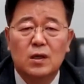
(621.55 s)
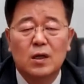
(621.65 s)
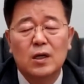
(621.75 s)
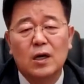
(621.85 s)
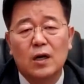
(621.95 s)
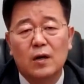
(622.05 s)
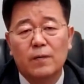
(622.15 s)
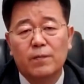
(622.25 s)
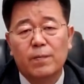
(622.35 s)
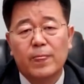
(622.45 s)

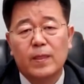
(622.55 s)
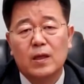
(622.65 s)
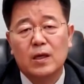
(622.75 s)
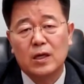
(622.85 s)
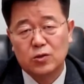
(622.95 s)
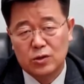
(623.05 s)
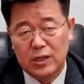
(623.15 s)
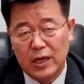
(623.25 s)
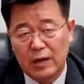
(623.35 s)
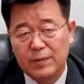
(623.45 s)
그러니까 이게
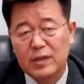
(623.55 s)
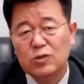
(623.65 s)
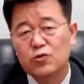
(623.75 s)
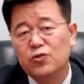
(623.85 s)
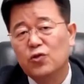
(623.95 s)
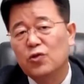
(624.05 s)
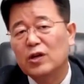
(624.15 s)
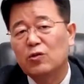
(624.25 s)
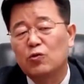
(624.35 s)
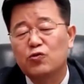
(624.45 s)
세 번이
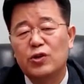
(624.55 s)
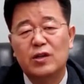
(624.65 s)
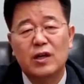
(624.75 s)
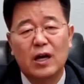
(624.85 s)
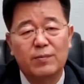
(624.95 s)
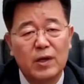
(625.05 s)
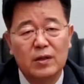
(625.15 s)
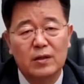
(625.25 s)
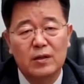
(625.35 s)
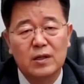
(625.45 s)
순조롭게 돌 수 있는가
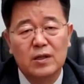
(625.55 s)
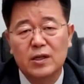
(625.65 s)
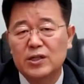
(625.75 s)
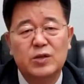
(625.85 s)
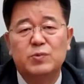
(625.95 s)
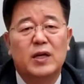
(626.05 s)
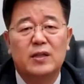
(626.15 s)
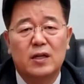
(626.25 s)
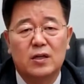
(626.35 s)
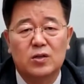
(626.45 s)
하면 그게 쉽지
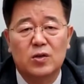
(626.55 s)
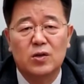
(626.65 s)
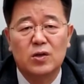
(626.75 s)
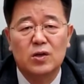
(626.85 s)
않다는 거죠.